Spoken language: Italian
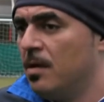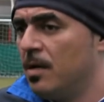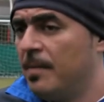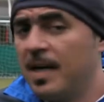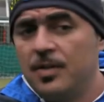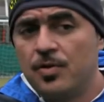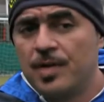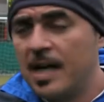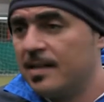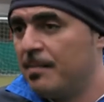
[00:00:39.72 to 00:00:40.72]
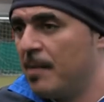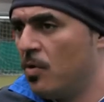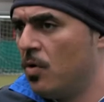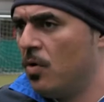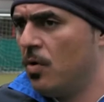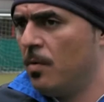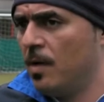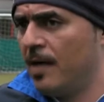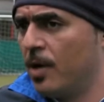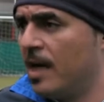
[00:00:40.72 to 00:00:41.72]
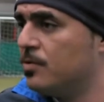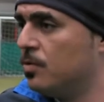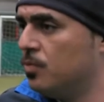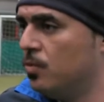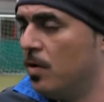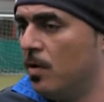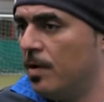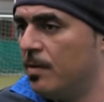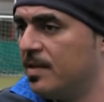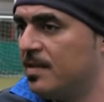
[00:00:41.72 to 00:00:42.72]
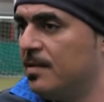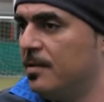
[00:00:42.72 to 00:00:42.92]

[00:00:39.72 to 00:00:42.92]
una bella giornata, abbiamo lavorato duro in, questa,